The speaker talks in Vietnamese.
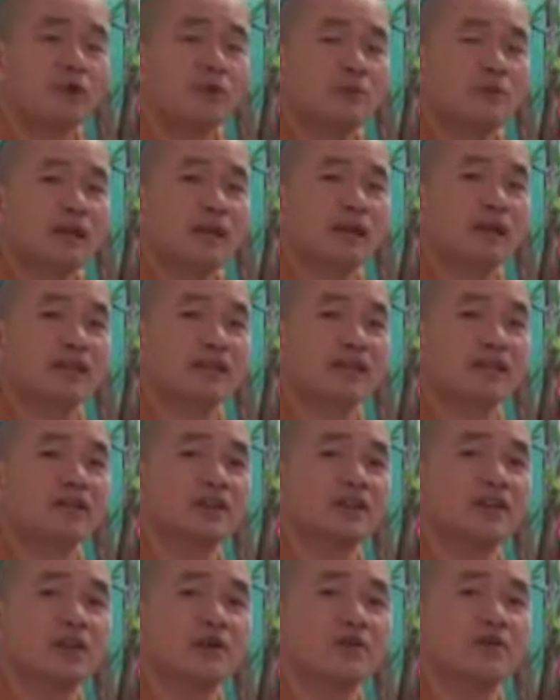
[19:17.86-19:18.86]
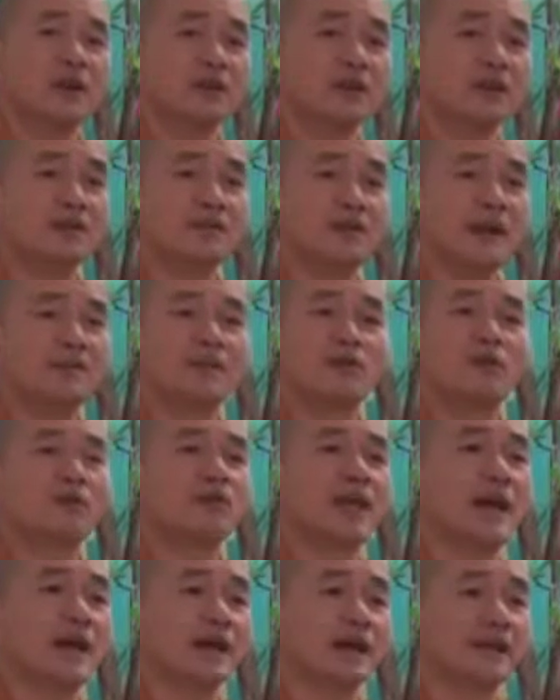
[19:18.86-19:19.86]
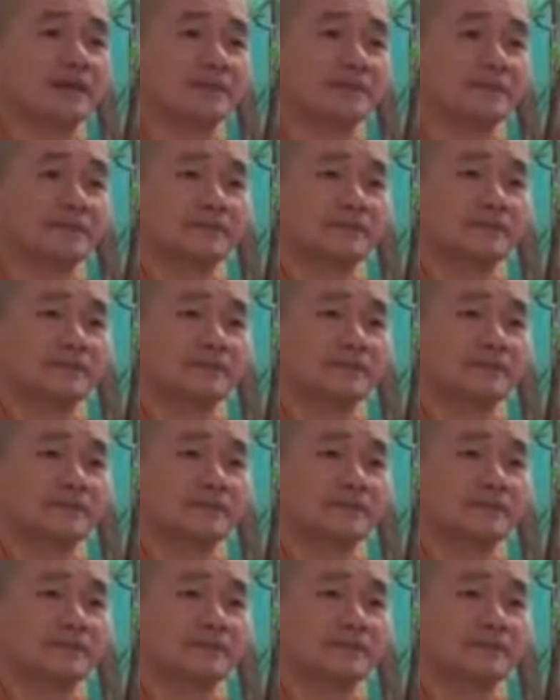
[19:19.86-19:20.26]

Nhóm này là chỉ có nhóm Phật với Pháp, không có tăng nè.